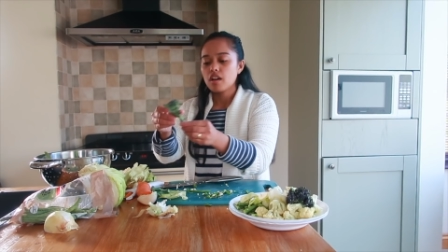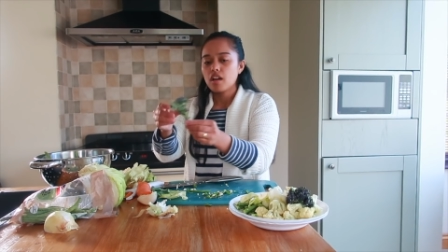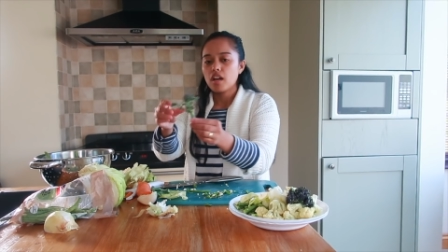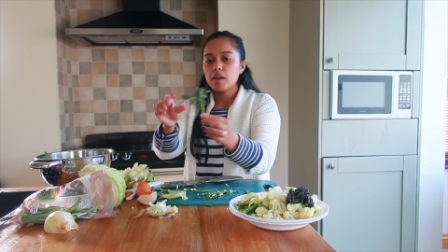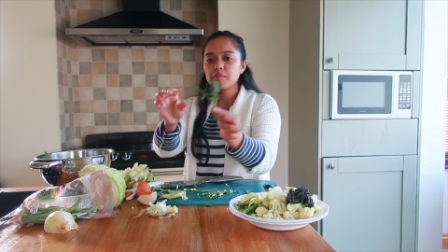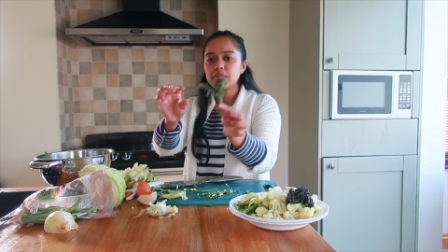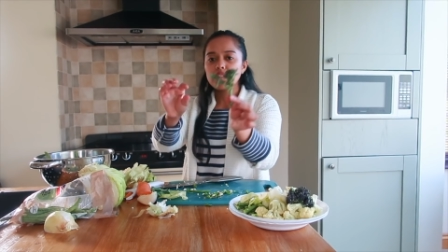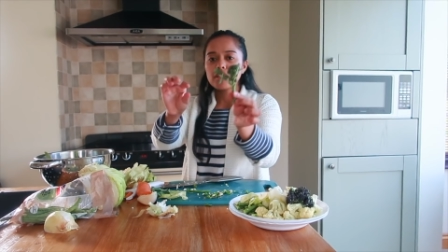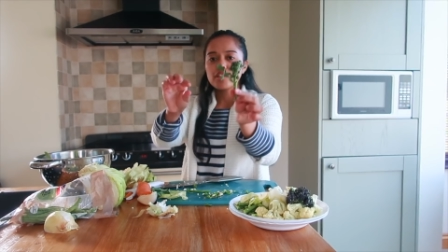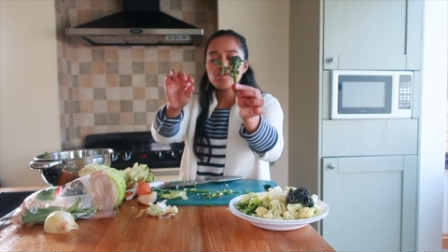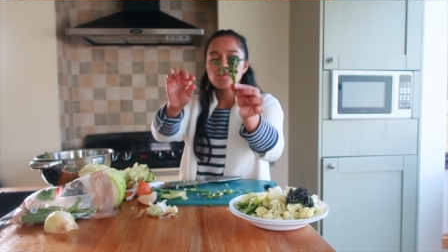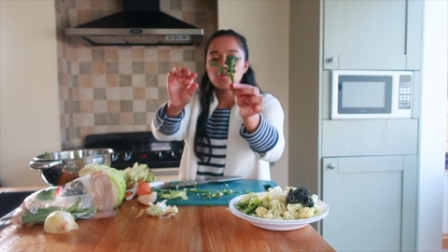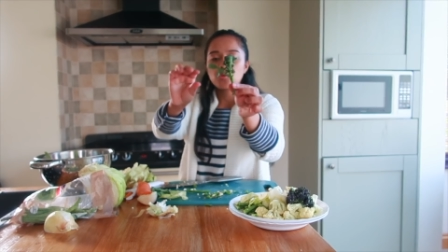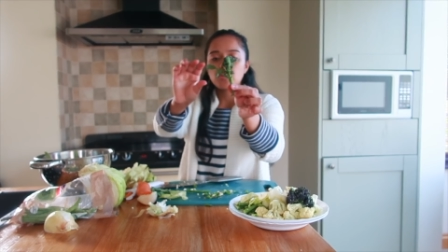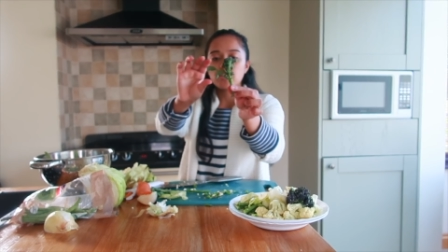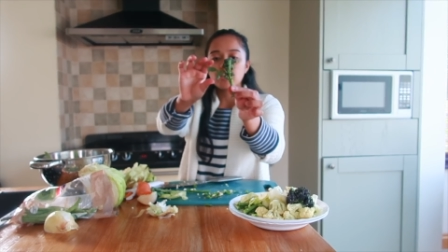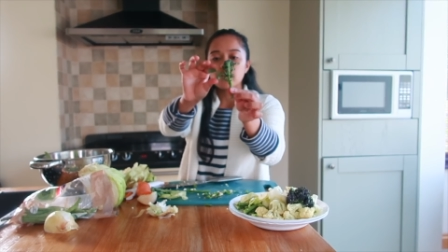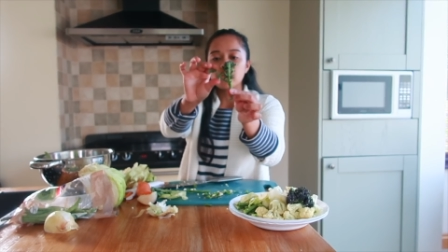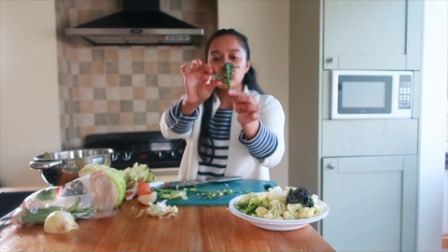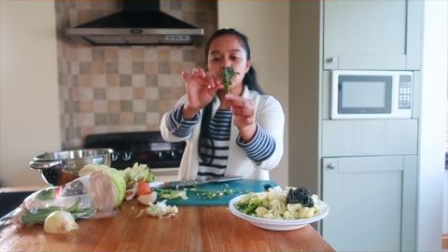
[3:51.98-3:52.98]
I'm not
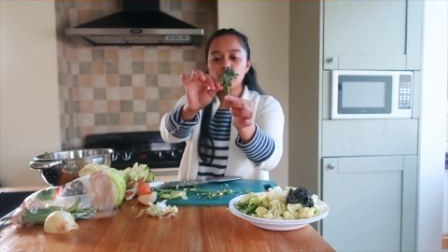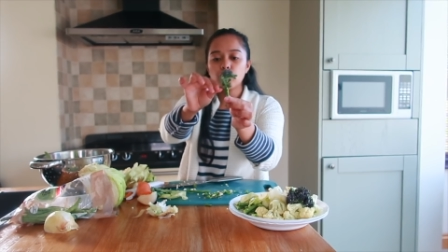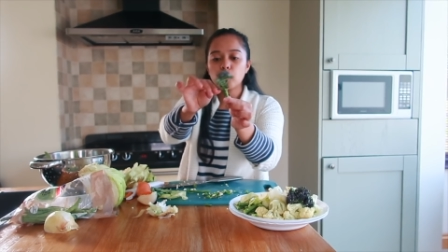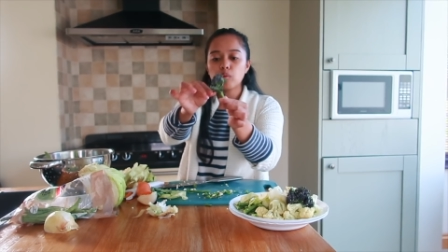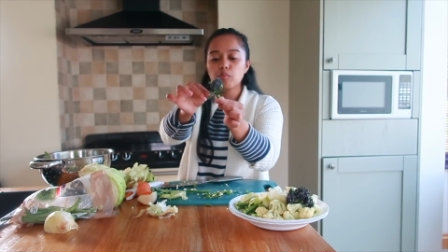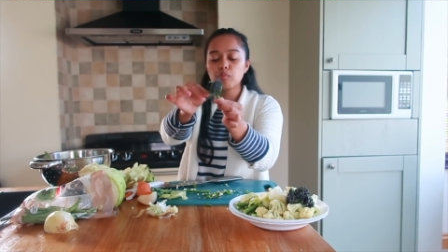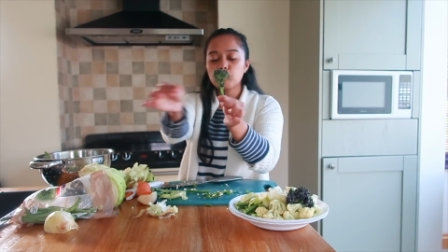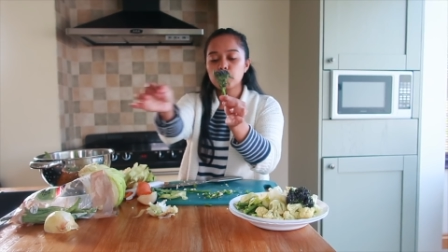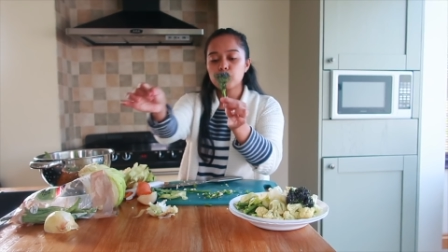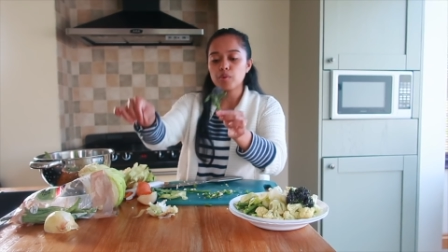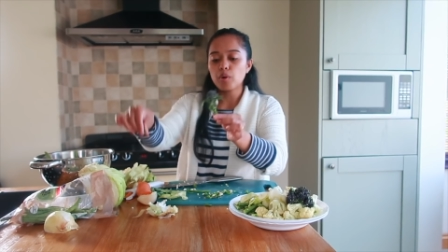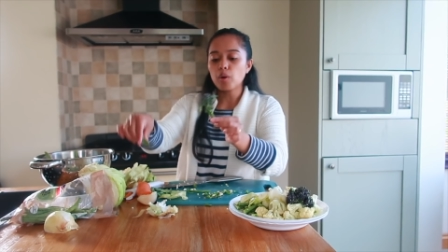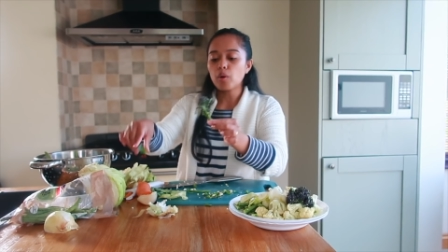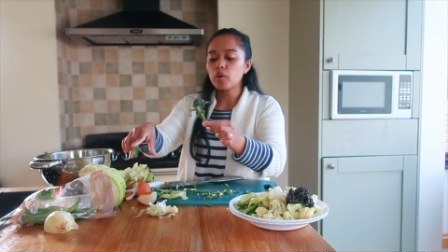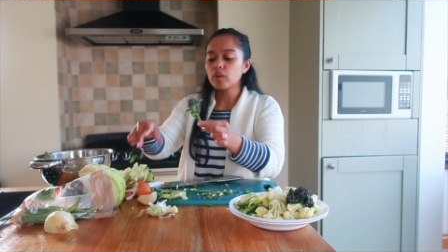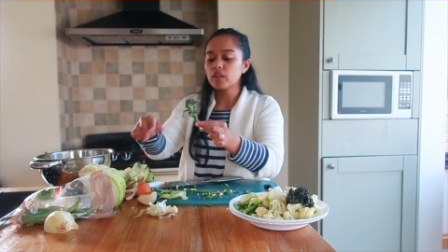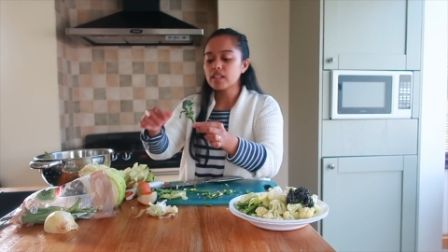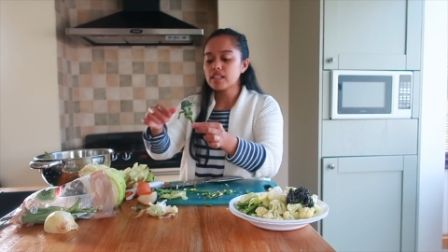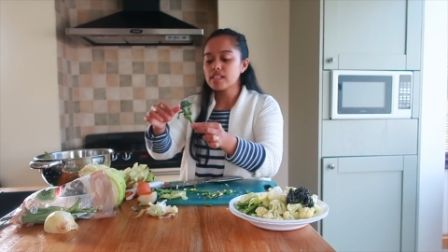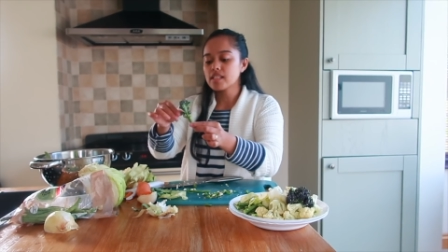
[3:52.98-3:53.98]
sure if yung
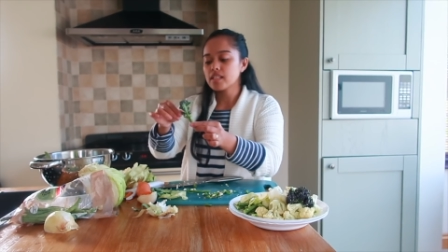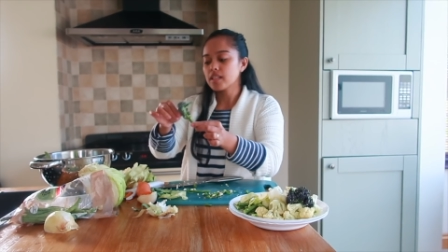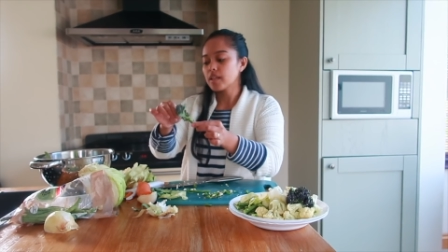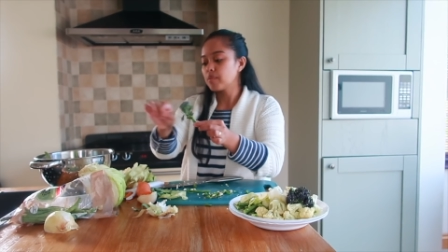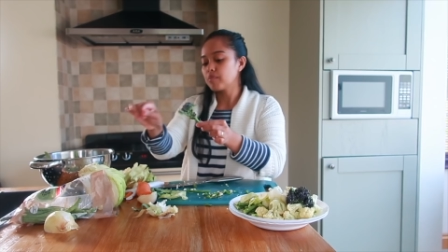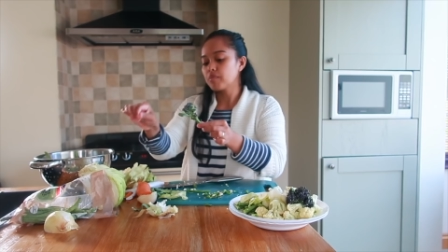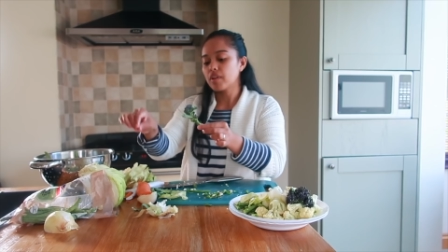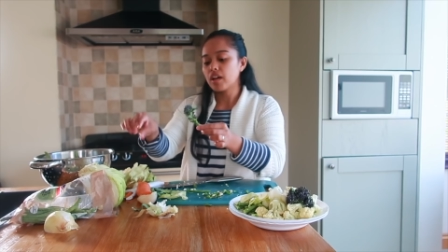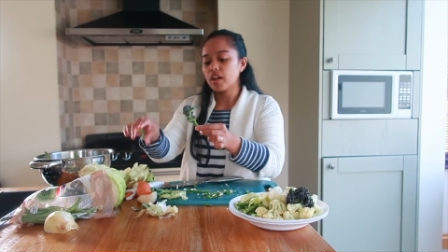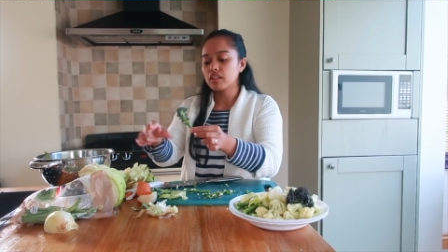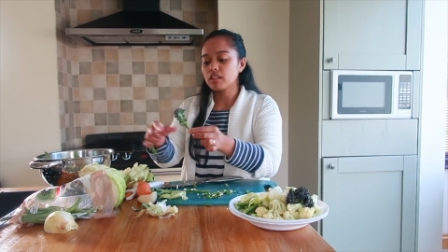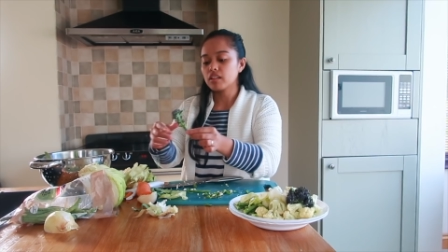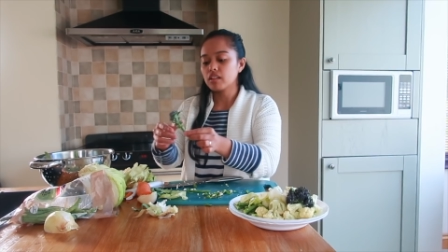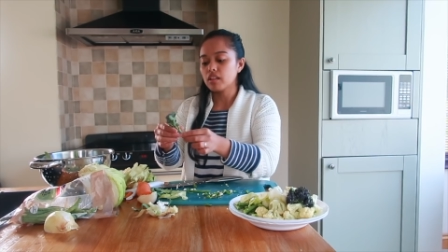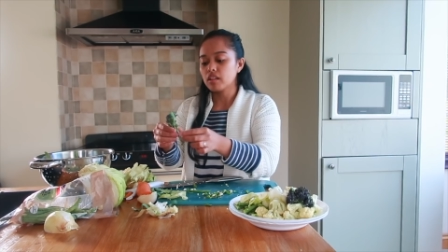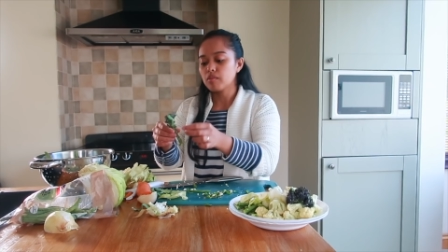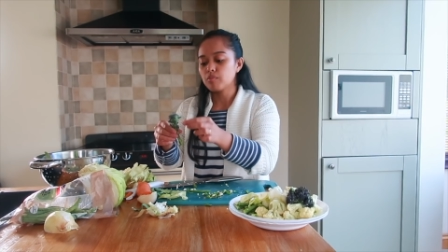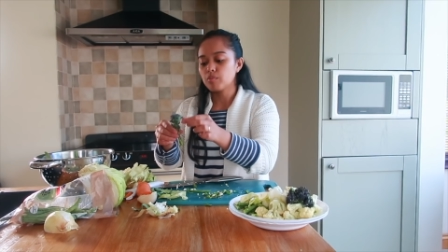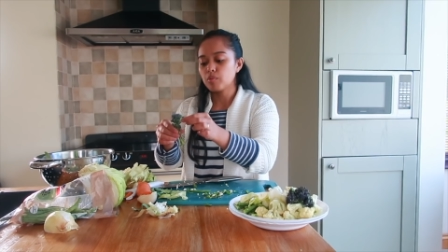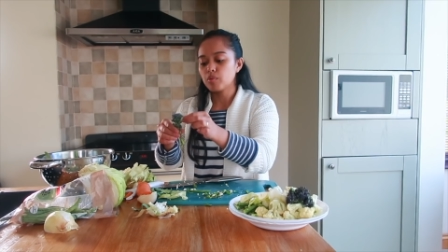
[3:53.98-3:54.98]
broccoli steam
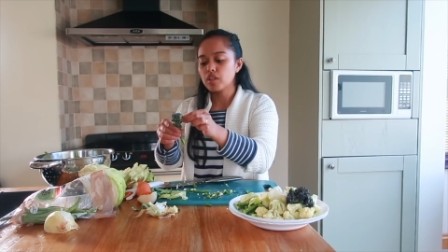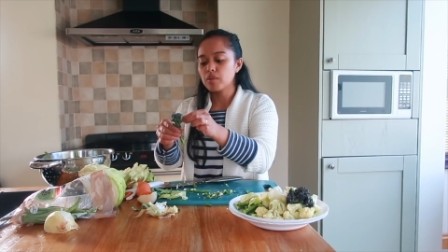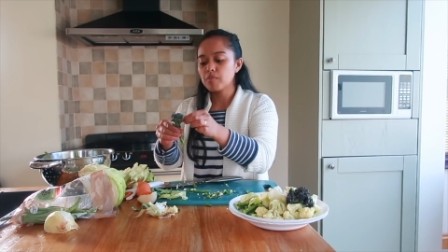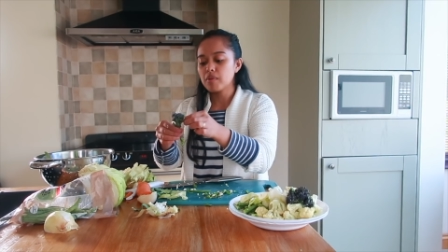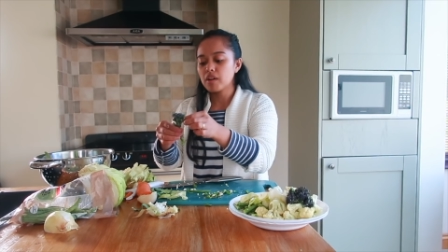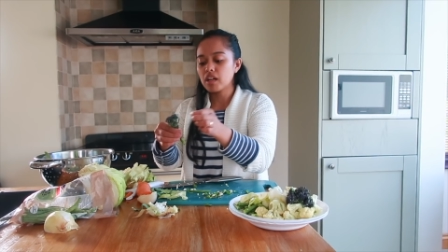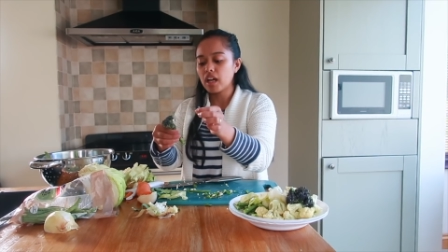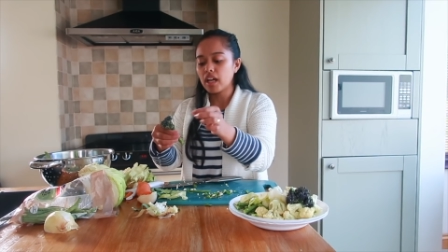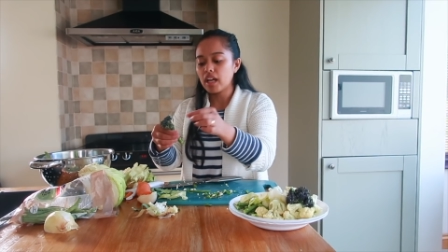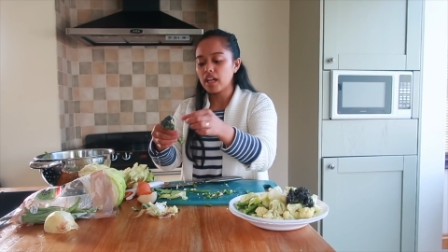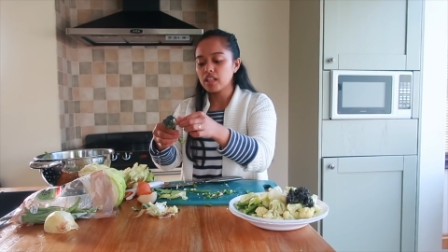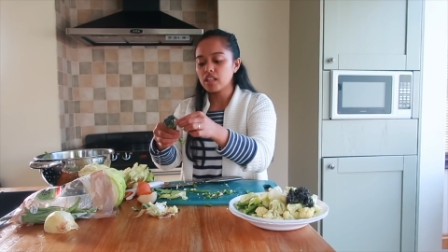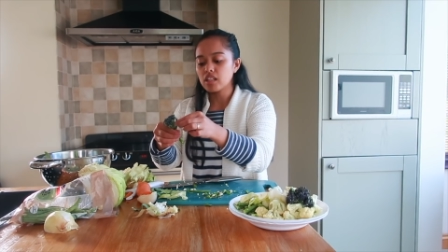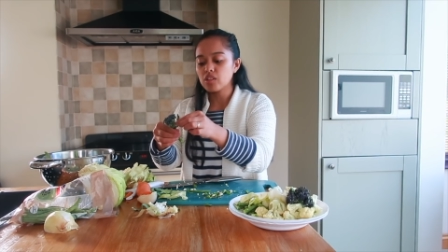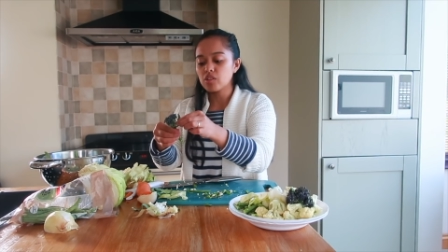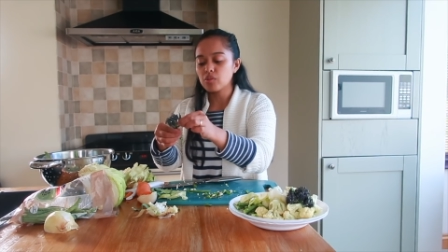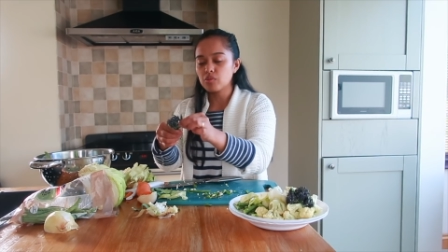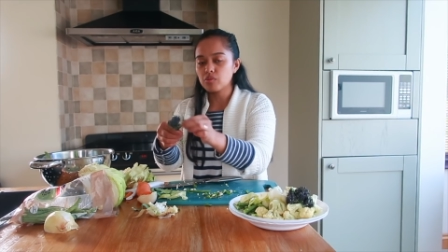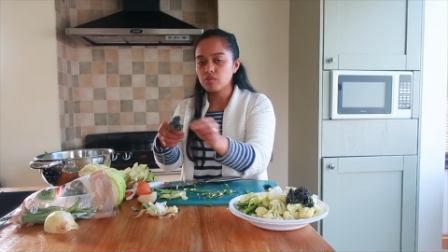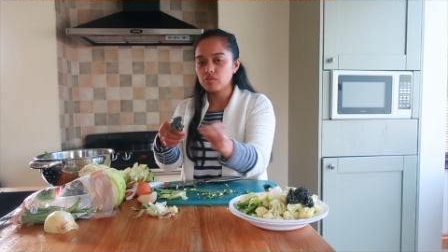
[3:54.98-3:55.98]
natin, pwede bang
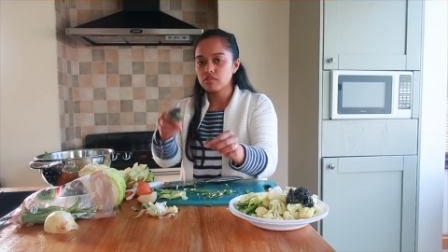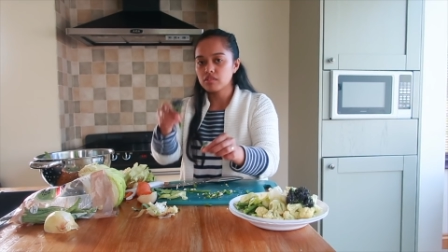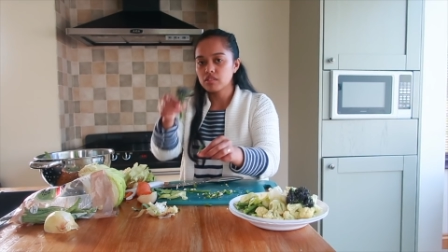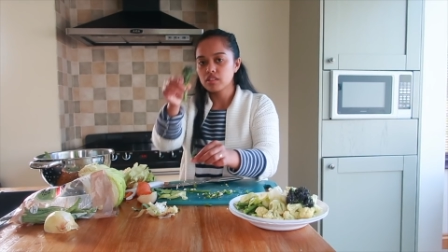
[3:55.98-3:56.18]
kainin yung